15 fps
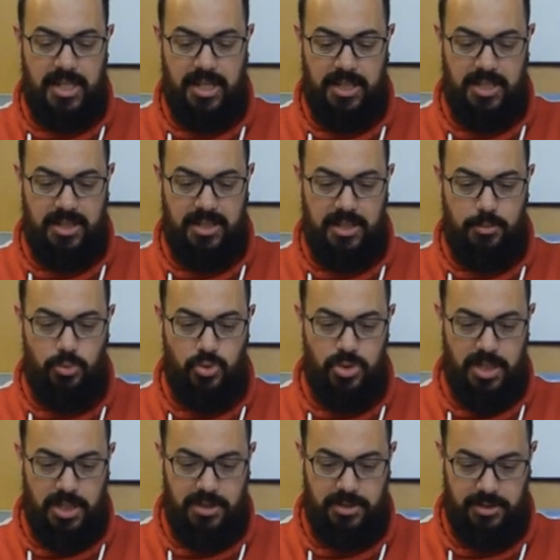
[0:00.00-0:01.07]
il n'y a rien qui
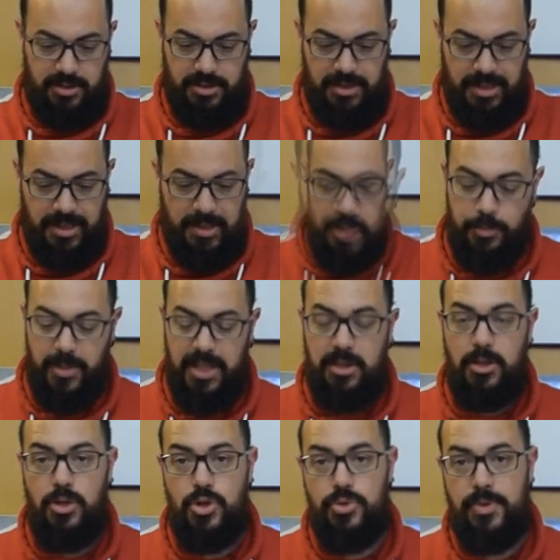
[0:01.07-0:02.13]
bouge. Hein.
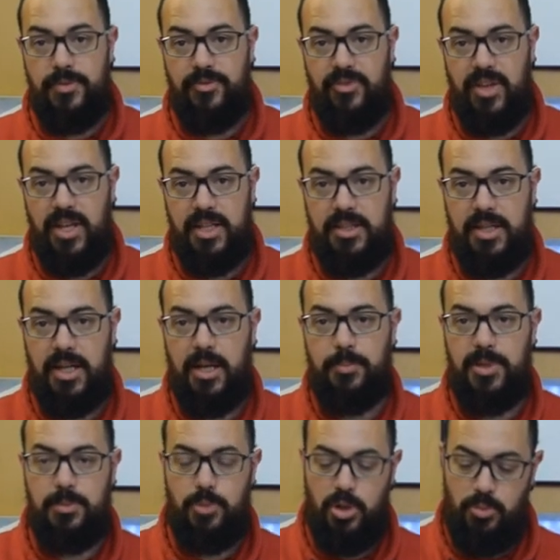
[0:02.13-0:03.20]
Maintenant, je vais me faire très
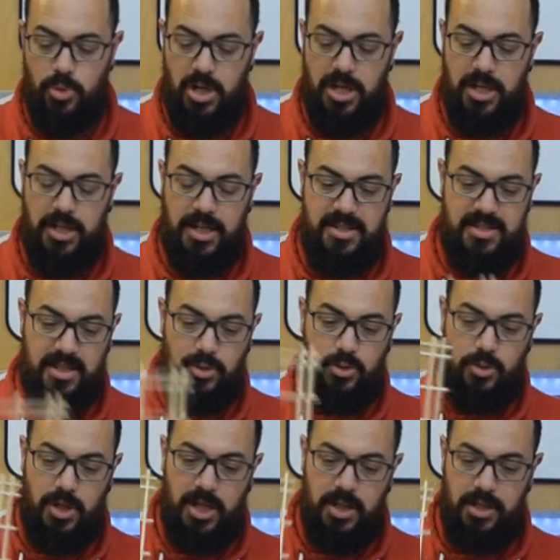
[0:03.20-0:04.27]
rapidement, moi, la
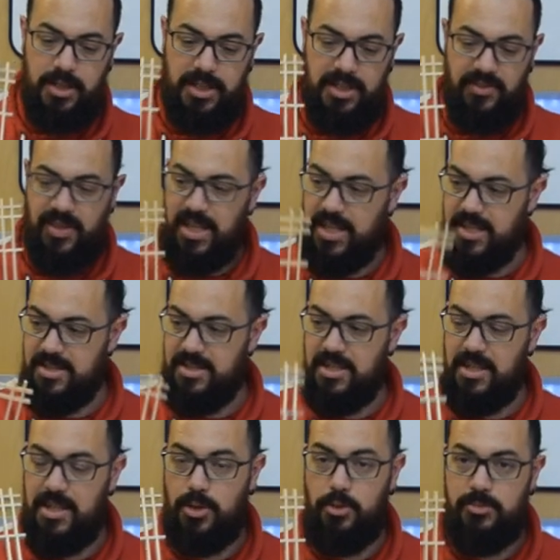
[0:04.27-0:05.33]
Sanoa qui va
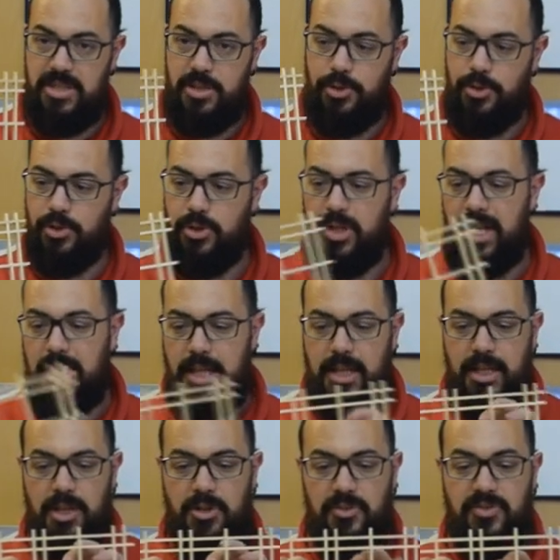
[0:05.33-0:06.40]
ici au milieu.
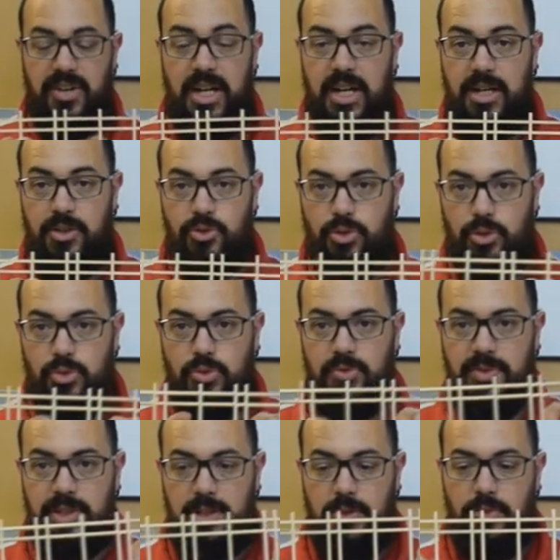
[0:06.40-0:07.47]
Et on va se
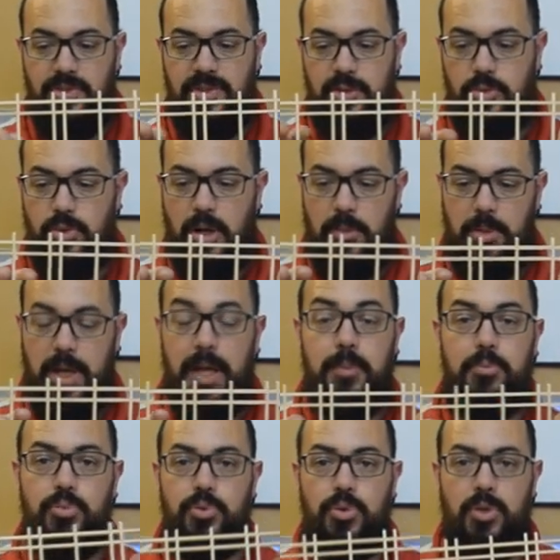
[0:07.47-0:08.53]
retrouver aussitôt après
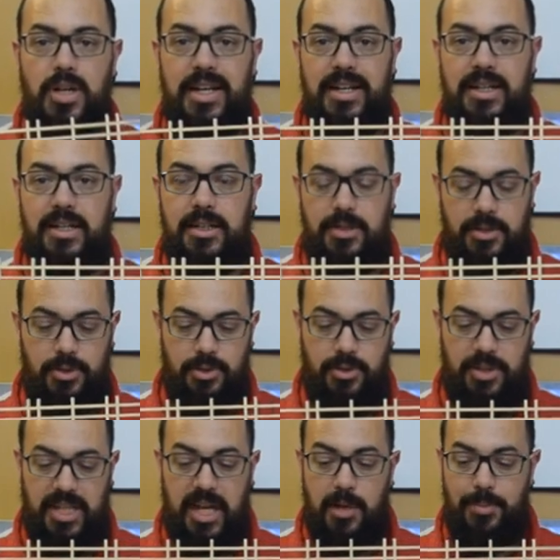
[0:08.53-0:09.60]
pour la
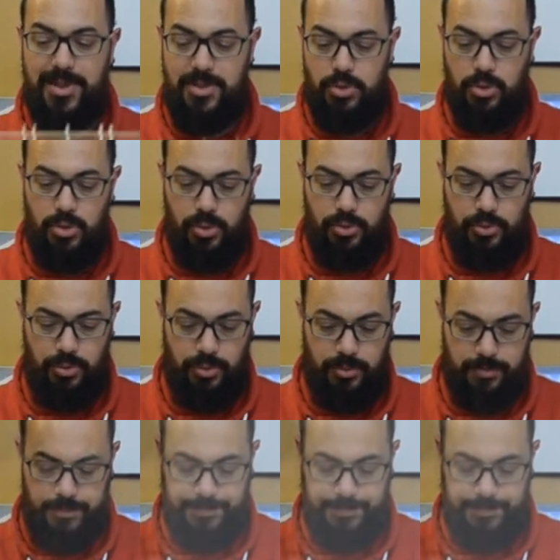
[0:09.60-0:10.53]
euh, carapace de tortue.